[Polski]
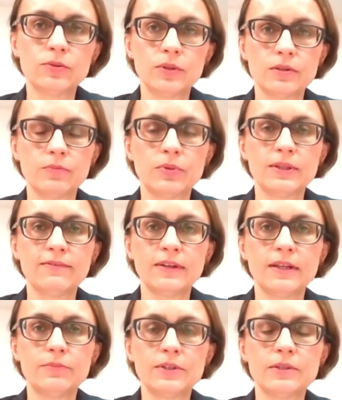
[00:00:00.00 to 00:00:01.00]
które są
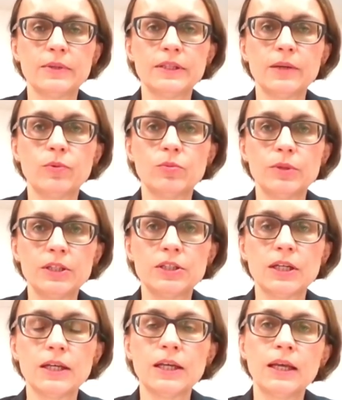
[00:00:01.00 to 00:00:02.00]
podawane przez media
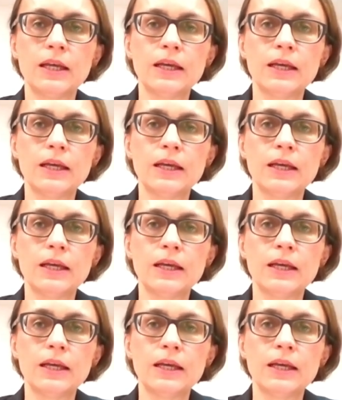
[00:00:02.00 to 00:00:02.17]
publiczne,